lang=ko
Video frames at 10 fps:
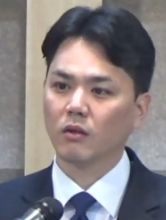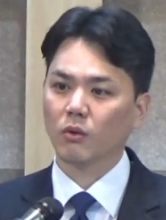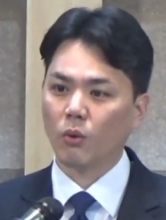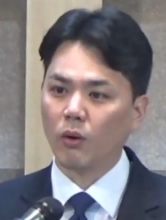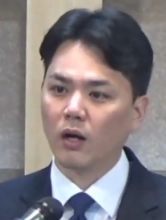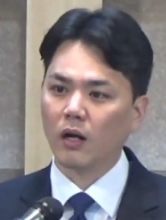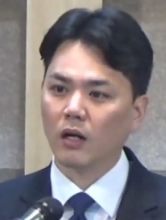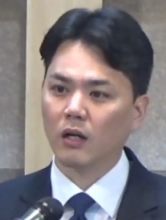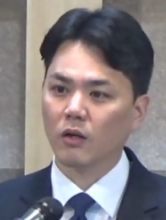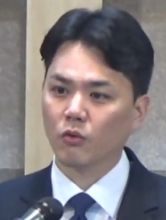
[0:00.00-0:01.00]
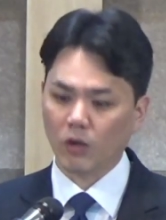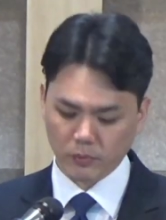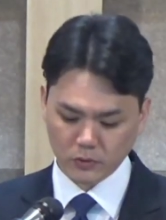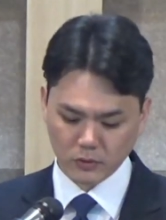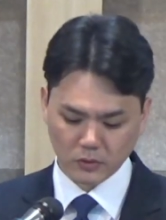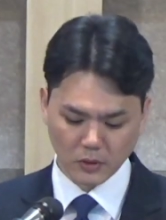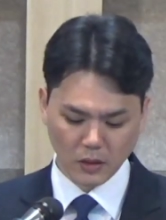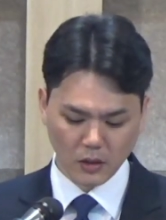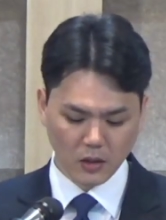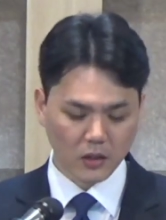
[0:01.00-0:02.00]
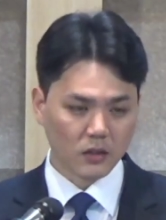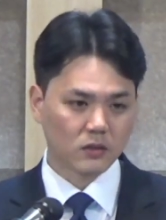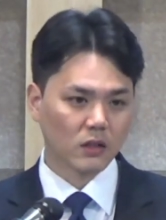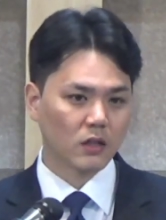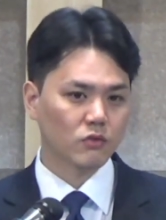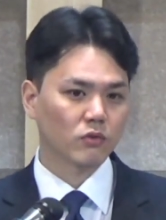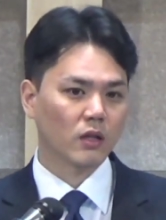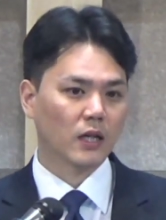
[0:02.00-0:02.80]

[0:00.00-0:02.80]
고아, 과부는 이스라엘 중에